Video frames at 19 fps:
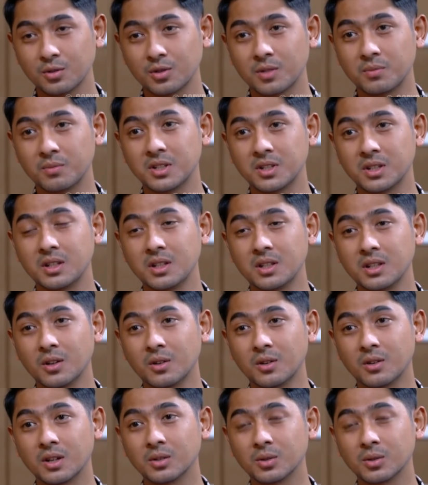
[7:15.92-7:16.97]
Sampai saat
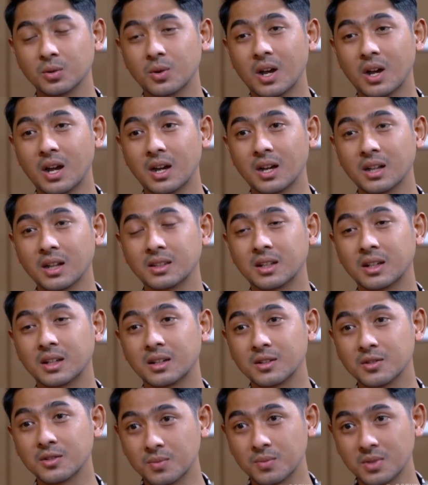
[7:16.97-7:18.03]
ini Amanda masih
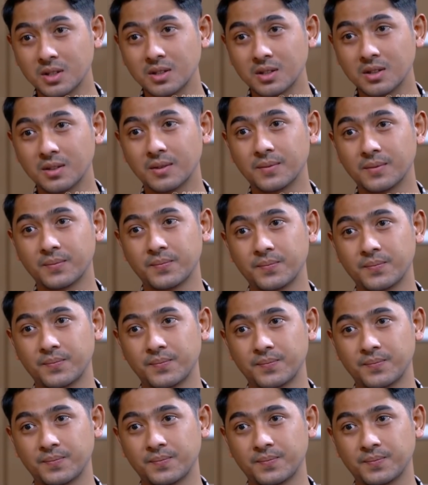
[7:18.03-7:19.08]
mencari lokasi yang
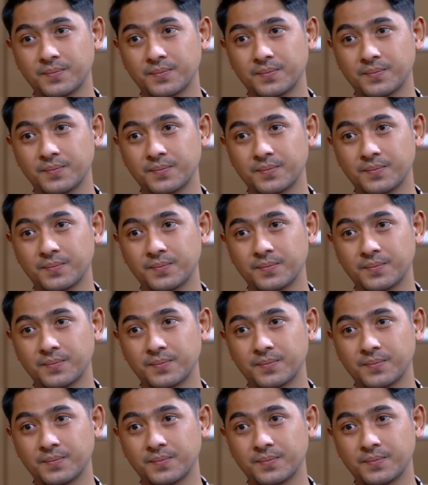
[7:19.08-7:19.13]
tepat,